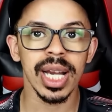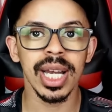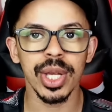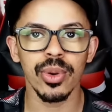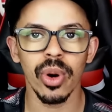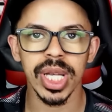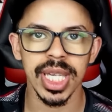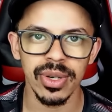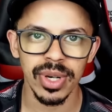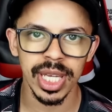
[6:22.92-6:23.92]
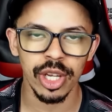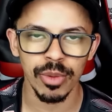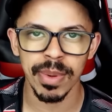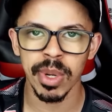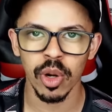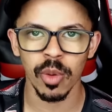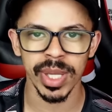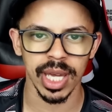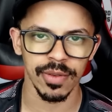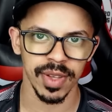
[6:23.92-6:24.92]
Clicou aqui no link no primeiro
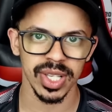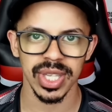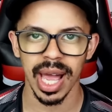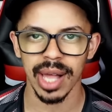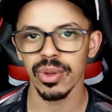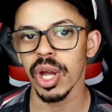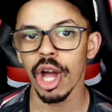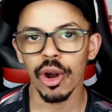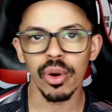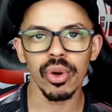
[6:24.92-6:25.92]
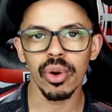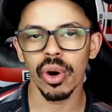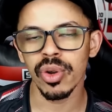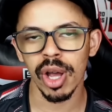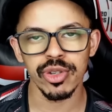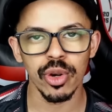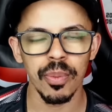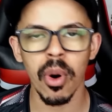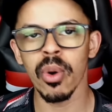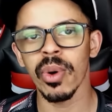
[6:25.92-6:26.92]
comentário fixado, colocou o nosso
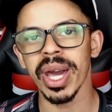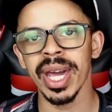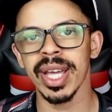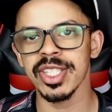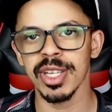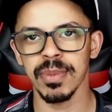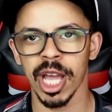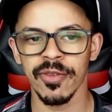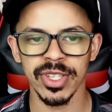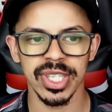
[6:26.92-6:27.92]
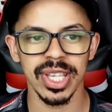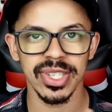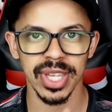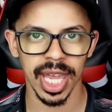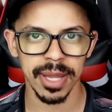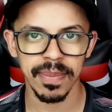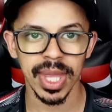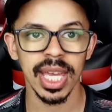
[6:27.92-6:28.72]
cupom SPFC100,